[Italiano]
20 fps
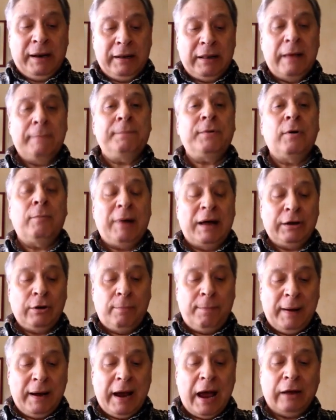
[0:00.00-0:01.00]
per esempio
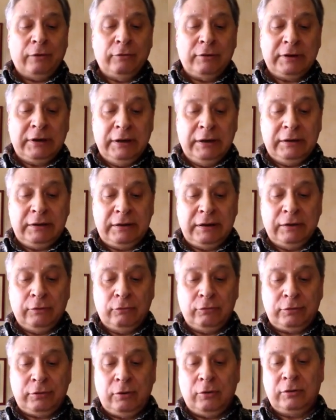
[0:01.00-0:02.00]
Mario Pagano
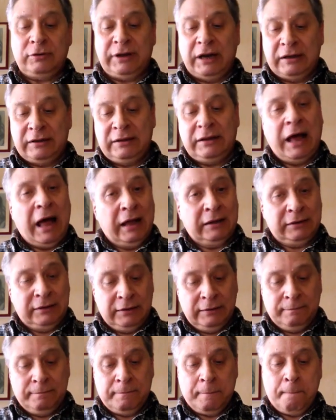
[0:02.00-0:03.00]
scrisse non solo
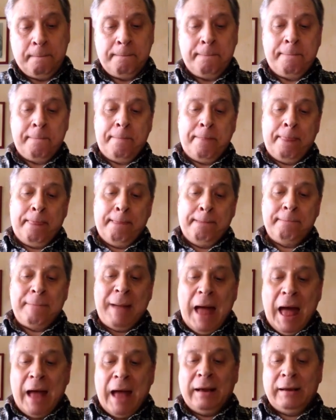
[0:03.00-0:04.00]
trattati,
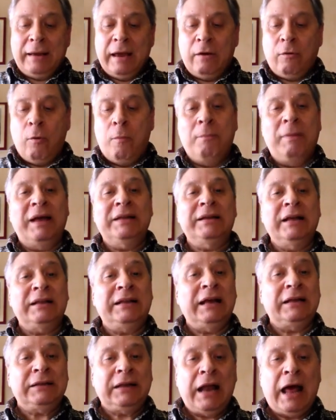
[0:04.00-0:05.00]
ma anche
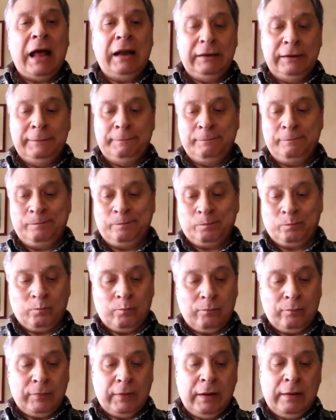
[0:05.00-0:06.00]
commedie teatrali.
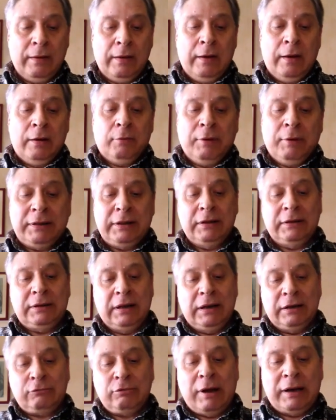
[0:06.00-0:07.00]
Questi
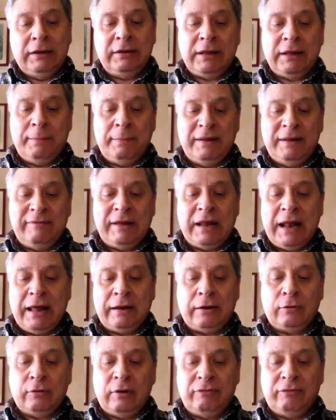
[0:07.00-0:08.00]
intellettuali si
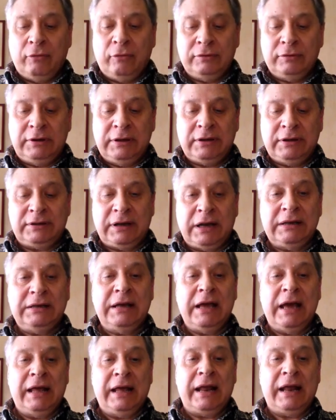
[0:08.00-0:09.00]
abbeverarono a fonti
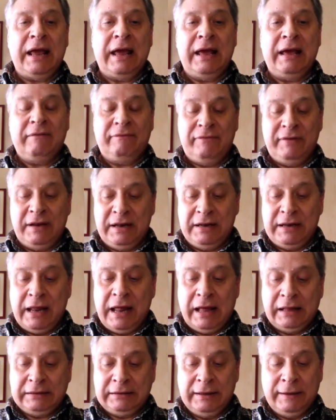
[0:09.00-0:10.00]
straniere e
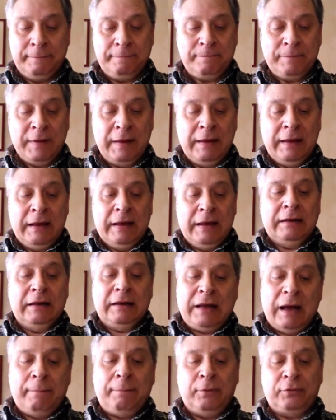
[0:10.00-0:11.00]
avvelenate.
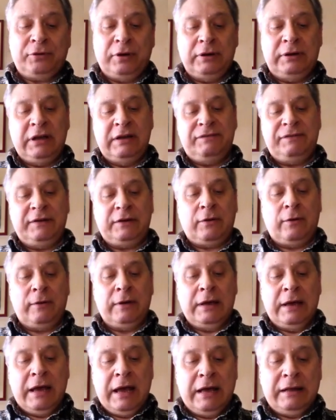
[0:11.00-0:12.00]
Nel campo
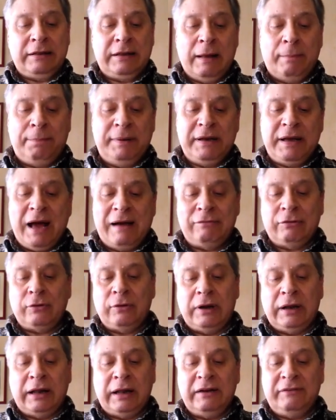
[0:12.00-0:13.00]
scientifico essi
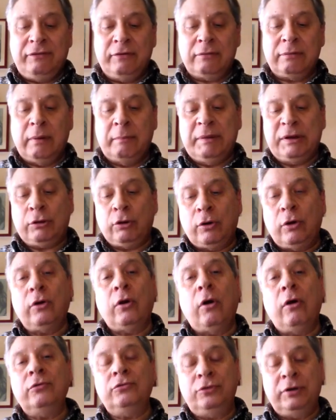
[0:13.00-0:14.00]
applicavano la riforma
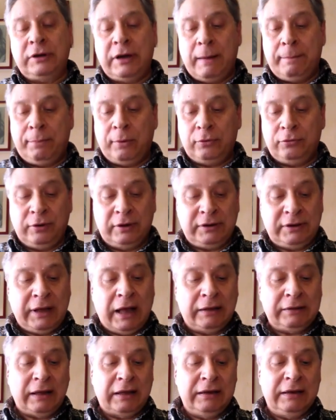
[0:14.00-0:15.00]
metodologica
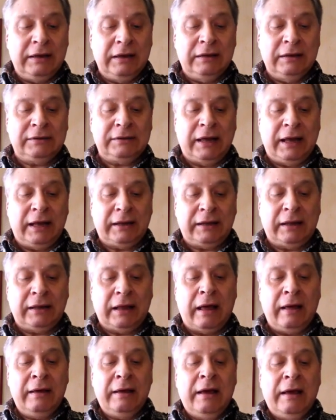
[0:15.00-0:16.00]
progettata in
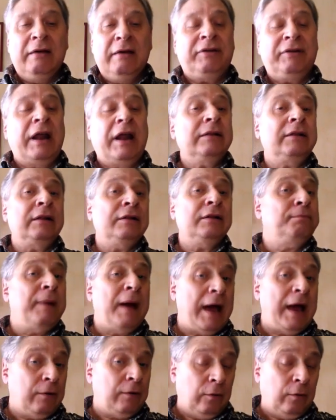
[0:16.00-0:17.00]
Inghilterra da Francis
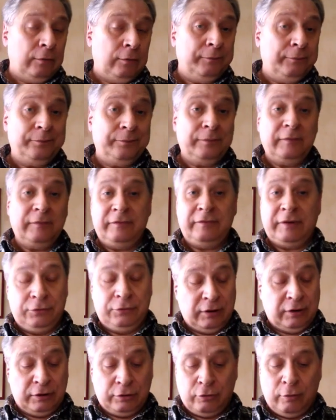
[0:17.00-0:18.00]
Bacon,
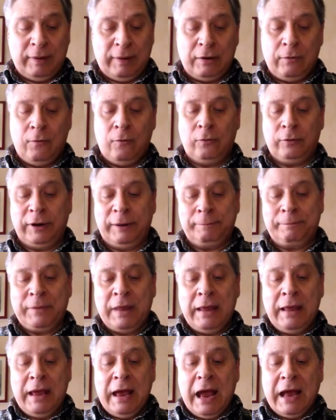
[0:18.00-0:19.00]
Francesco Bacone,
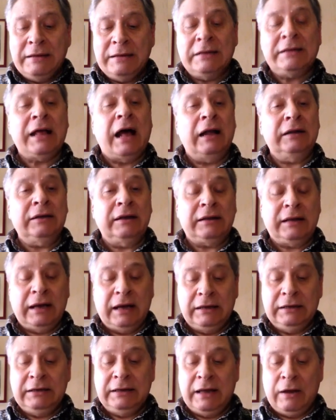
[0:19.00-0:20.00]
e in Italia
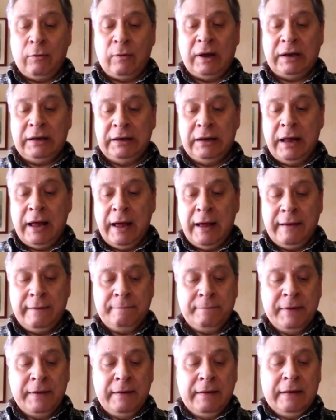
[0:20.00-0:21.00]
da Galileo
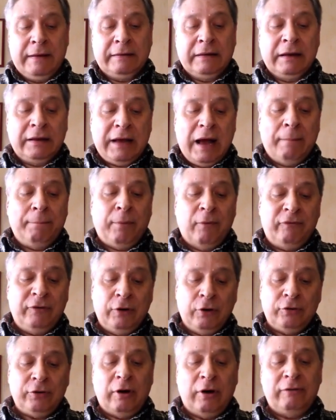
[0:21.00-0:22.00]
Galilei. Nel campo
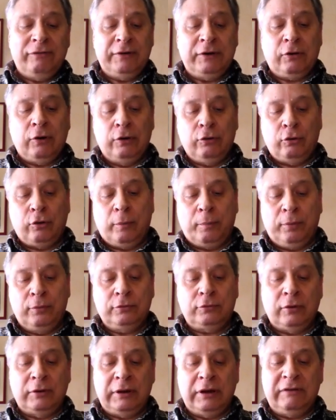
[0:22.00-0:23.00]
filosofico il loro
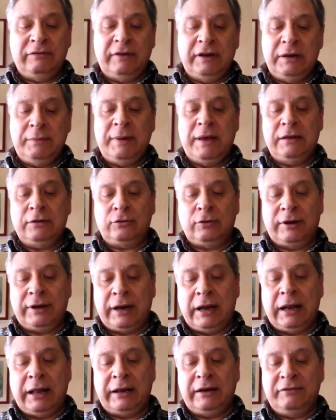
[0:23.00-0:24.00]
punto di riferimento
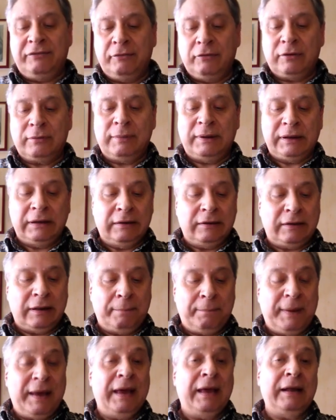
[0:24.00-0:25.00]
era la riforma del
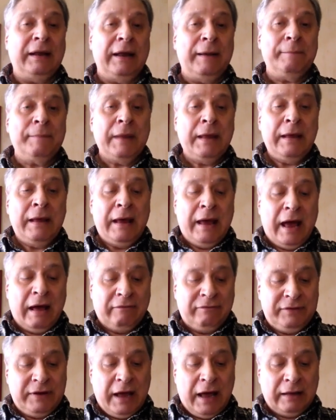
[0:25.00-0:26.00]
sapere
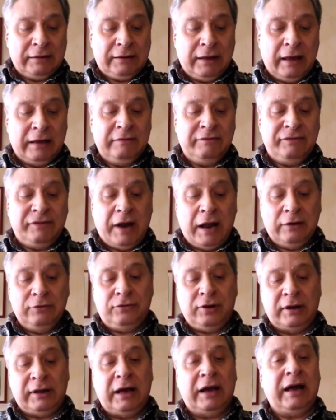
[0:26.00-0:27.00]
avviata in
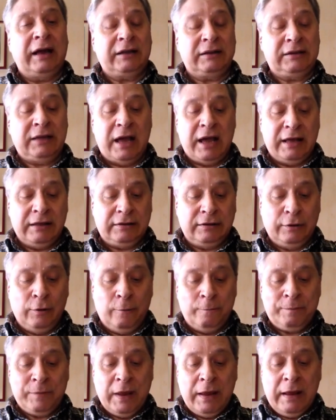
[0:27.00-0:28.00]
Francia da
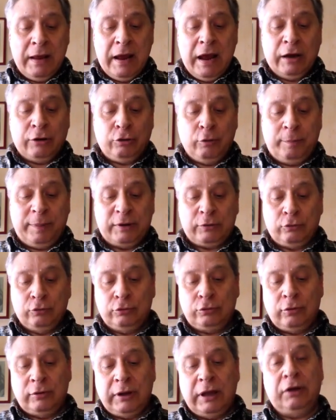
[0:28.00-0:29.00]
Cartesio e
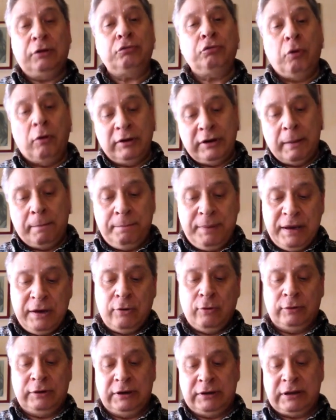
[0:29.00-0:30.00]
soprattutto dai suoi
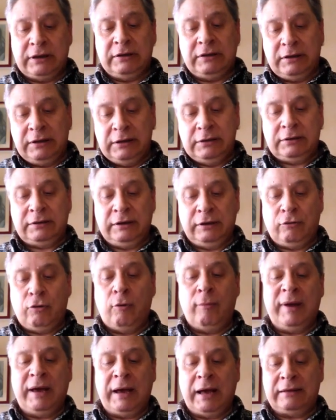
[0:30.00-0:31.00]
epigoni sensisti
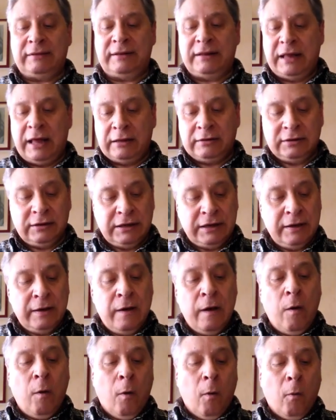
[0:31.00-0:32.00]
come Gassendi
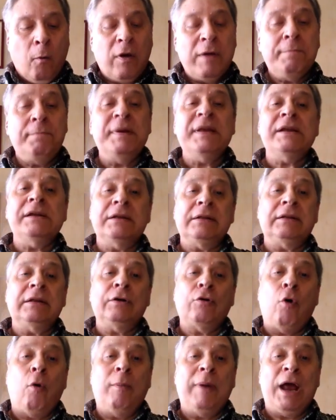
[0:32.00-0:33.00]
o
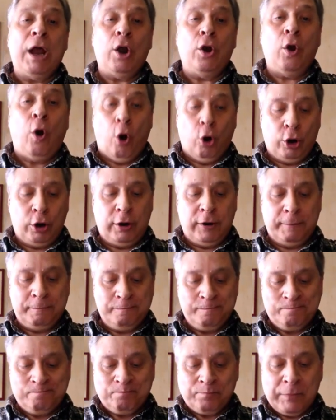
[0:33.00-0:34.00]
empiristi come Locke.
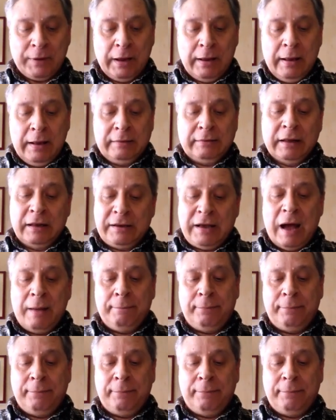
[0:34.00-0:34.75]
Nel